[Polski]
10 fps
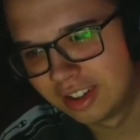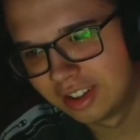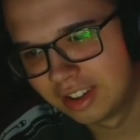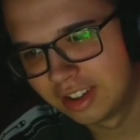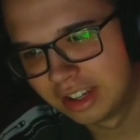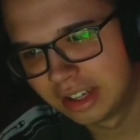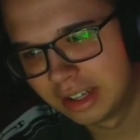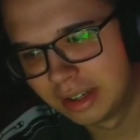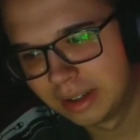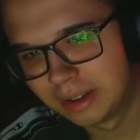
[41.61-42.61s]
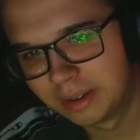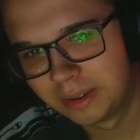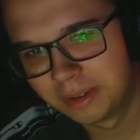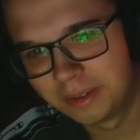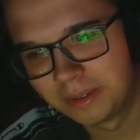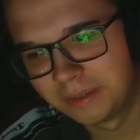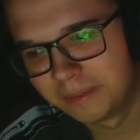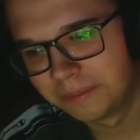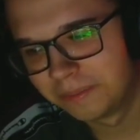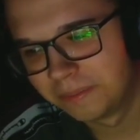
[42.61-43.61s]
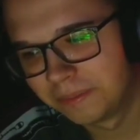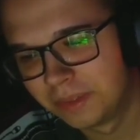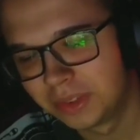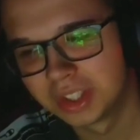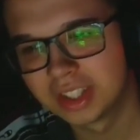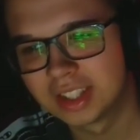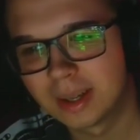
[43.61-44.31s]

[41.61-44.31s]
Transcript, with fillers: No, oczywiście, że się cieszę. No to teraz